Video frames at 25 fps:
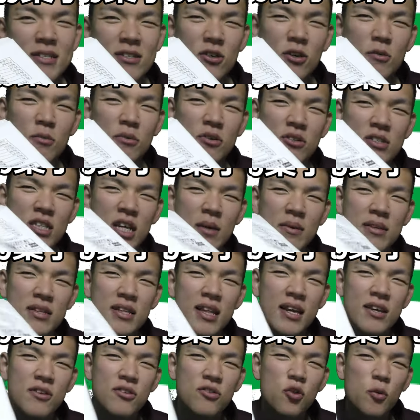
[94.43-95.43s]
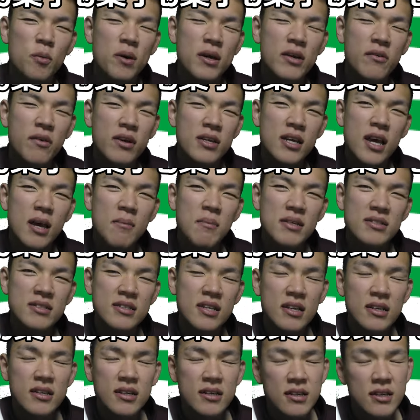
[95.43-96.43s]
そのものを食べているとかでは言えま
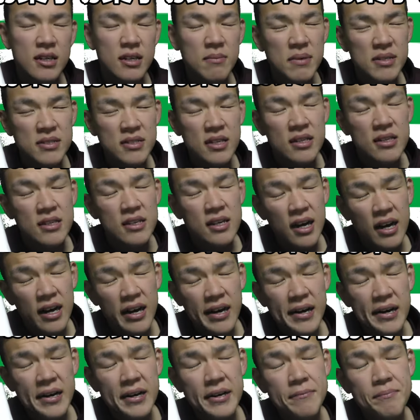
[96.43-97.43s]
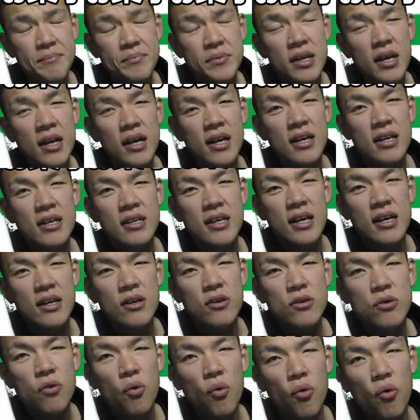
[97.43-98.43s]
せん言いませんが
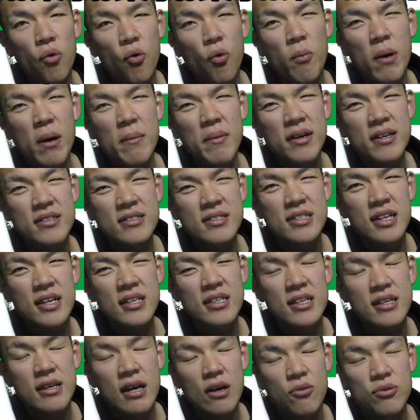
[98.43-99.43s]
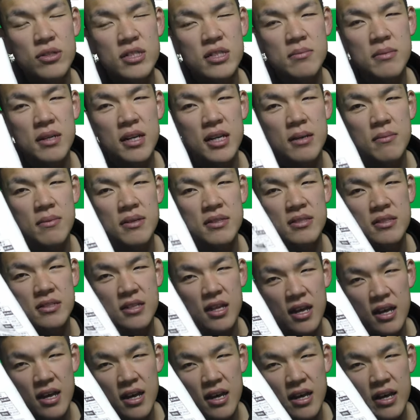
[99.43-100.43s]
結構お豆が好きな方にはおすすめできます
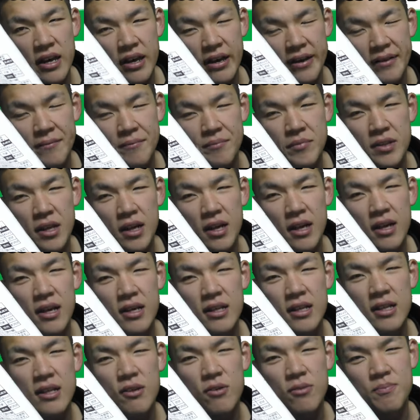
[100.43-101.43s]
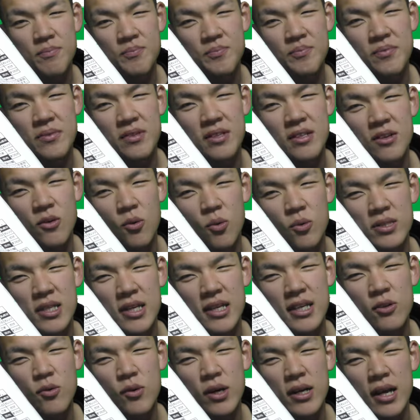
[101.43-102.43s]
ねうんお
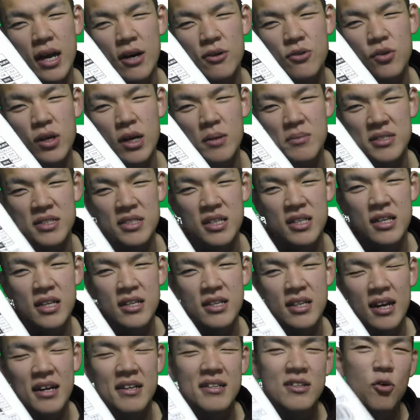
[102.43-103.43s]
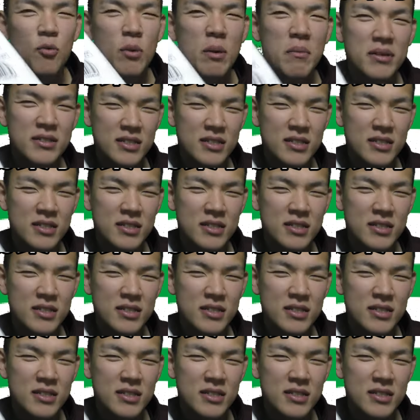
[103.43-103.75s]
酒とかに合うのかもしれないな飲めま